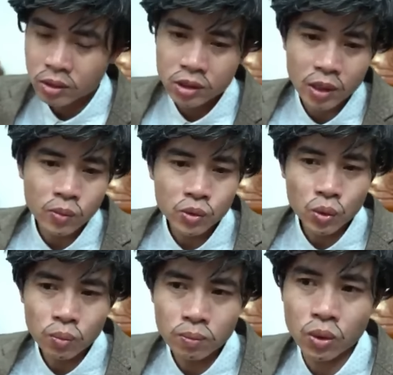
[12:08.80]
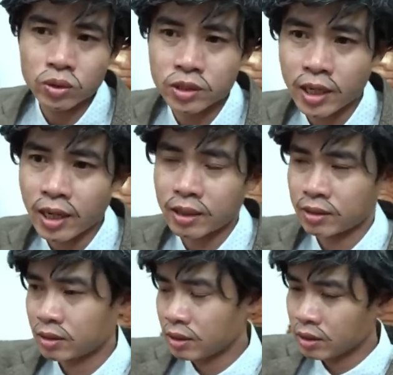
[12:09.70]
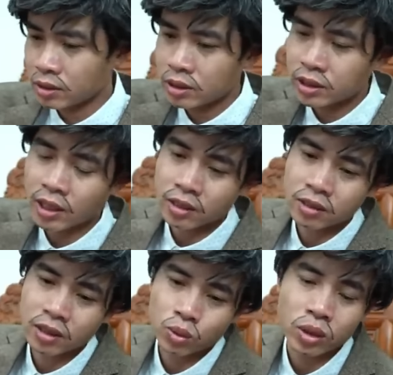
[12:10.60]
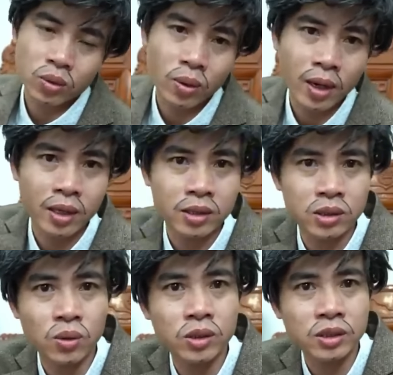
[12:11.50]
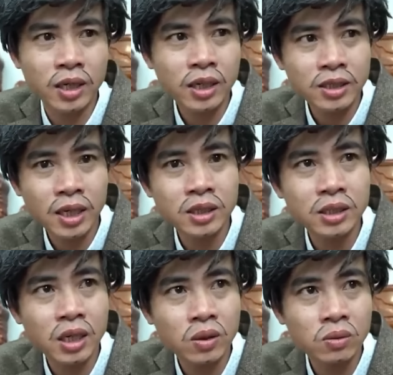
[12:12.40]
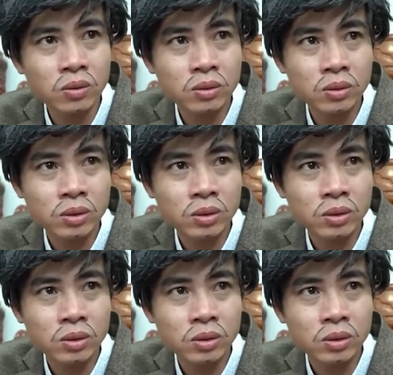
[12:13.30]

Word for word: Sống chung một nhà Chẳng được thuận hòa rồi sẽ ra sao